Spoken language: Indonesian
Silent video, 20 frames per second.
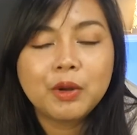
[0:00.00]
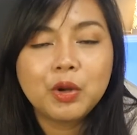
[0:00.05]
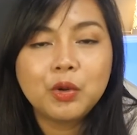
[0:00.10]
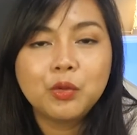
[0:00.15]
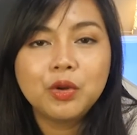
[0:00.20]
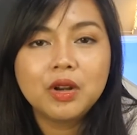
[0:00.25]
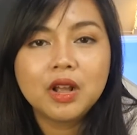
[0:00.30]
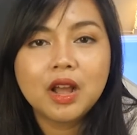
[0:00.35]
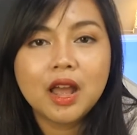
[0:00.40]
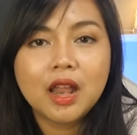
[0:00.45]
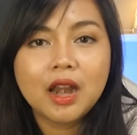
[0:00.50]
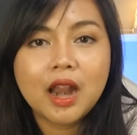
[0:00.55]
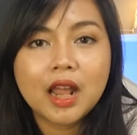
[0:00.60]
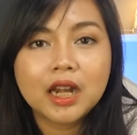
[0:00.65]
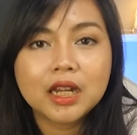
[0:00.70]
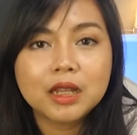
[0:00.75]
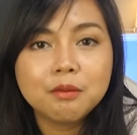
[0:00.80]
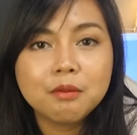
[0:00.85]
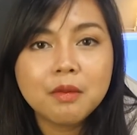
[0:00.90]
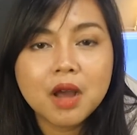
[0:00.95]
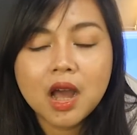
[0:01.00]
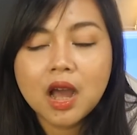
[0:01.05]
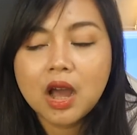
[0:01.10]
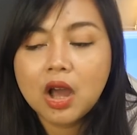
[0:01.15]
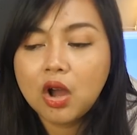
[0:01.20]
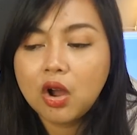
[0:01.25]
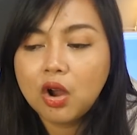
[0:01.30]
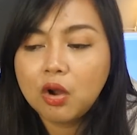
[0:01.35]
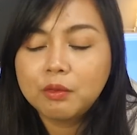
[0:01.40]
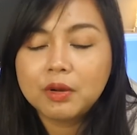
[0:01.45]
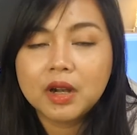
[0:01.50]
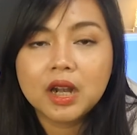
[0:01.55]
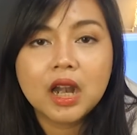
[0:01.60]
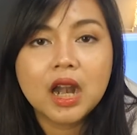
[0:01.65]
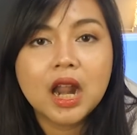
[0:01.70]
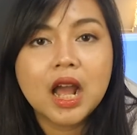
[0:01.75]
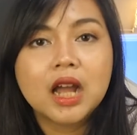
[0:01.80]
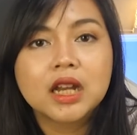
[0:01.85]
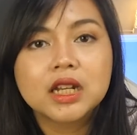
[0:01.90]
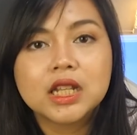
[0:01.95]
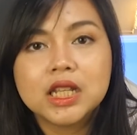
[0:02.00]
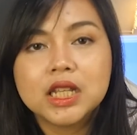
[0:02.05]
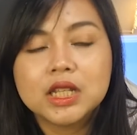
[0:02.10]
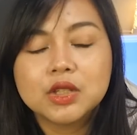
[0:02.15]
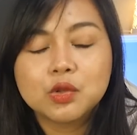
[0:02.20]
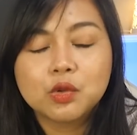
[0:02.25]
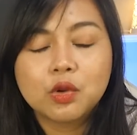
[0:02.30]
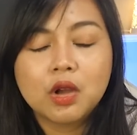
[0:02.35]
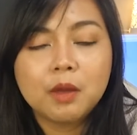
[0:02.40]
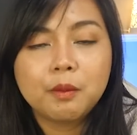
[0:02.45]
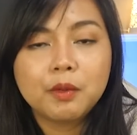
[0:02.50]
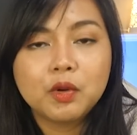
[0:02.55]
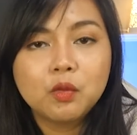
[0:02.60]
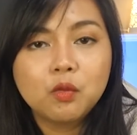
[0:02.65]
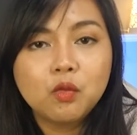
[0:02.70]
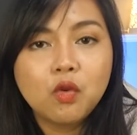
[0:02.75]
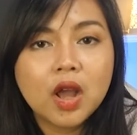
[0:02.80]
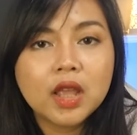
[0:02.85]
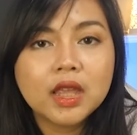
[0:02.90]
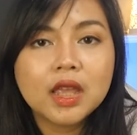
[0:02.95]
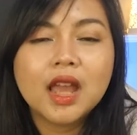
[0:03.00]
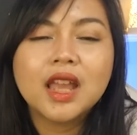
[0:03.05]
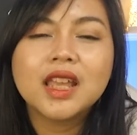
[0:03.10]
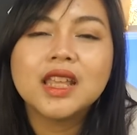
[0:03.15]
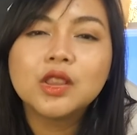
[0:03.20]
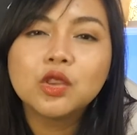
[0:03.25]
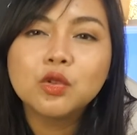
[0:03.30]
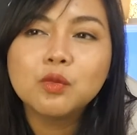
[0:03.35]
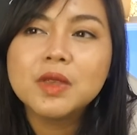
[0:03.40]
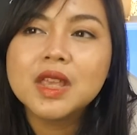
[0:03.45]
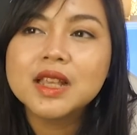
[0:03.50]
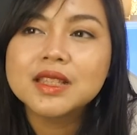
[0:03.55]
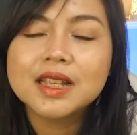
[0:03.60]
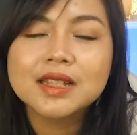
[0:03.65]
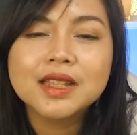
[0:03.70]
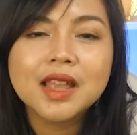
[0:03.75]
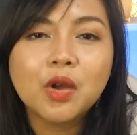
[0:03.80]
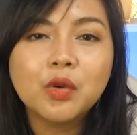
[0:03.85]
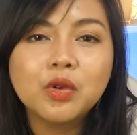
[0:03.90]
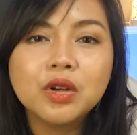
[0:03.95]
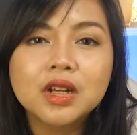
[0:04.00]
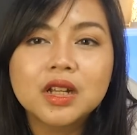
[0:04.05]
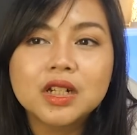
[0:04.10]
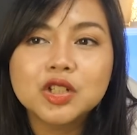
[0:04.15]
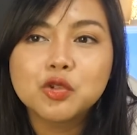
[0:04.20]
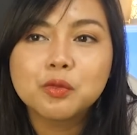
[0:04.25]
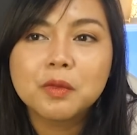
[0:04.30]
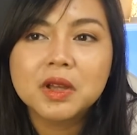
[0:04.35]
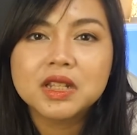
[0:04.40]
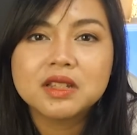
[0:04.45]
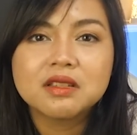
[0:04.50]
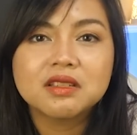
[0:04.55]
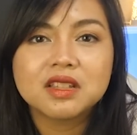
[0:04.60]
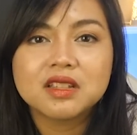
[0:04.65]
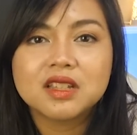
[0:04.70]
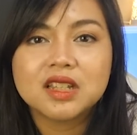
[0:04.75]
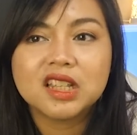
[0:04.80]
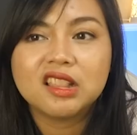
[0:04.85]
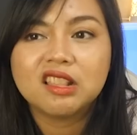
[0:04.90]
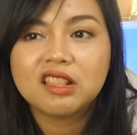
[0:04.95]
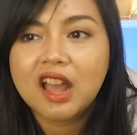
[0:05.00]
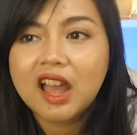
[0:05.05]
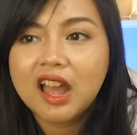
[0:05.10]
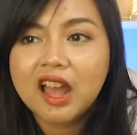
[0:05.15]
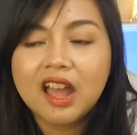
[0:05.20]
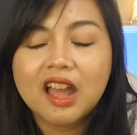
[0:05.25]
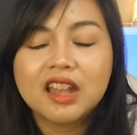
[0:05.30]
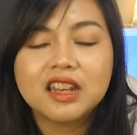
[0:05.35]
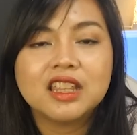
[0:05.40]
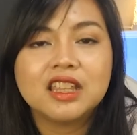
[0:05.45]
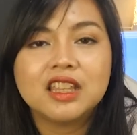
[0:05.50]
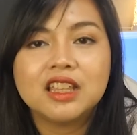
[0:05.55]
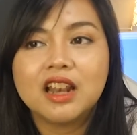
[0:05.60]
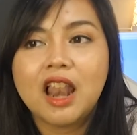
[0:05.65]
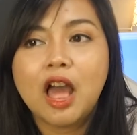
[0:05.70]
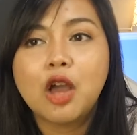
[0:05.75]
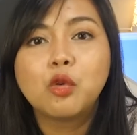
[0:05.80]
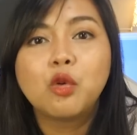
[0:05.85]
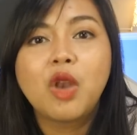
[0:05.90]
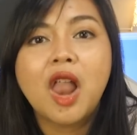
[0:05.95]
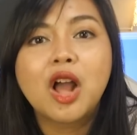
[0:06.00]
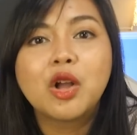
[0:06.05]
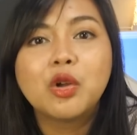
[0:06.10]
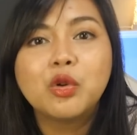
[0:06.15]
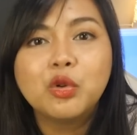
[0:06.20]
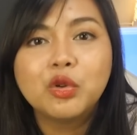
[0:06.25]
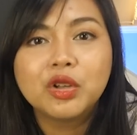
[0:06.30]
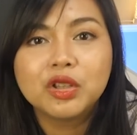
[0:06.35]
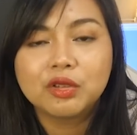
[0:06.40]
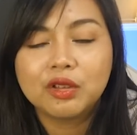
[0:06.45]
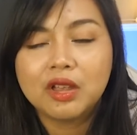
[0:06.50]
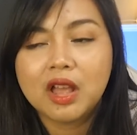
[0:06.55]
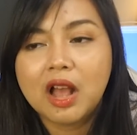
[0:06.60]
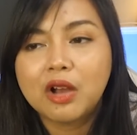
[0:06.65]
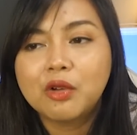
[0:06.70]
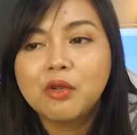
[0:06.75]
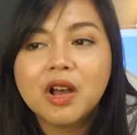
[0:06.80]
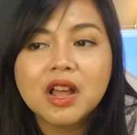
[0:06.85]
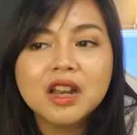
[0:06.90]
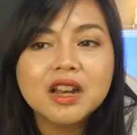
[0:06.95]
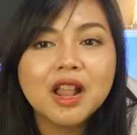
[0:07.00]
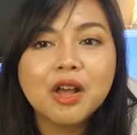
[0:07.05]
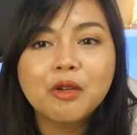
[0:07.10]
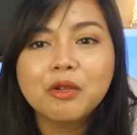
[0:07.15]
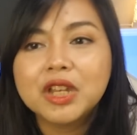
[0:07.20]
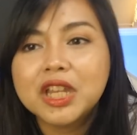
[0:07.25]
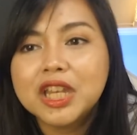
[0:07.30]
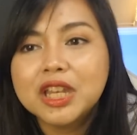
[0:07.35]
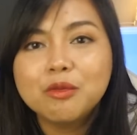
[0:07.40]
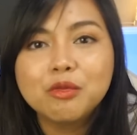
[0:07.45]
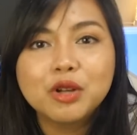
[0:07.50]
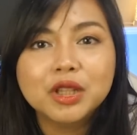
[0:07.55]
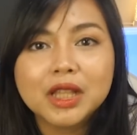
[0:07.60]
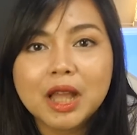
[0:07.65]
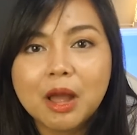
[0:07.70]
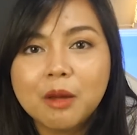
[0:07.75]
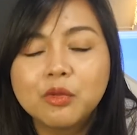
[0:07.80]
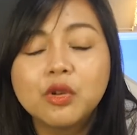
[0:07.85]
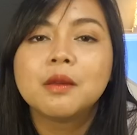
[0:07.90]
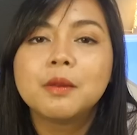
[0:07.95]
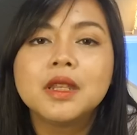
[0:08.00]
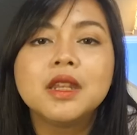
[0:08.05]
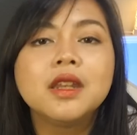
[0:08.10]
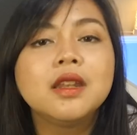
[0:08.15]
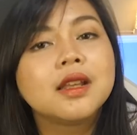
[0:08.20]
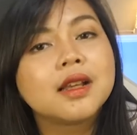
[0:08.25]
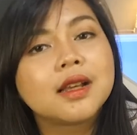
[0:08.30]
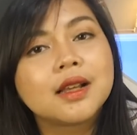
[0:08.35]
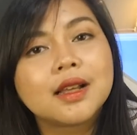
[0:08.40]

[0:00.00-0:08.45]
penuh dengan harimau berenang di sungai penuh buaya itu biasanya aku denger cuma di cerita-cerita di lagu-lagu gitu ya aku akan lakuin ini buat kamu tapi ini di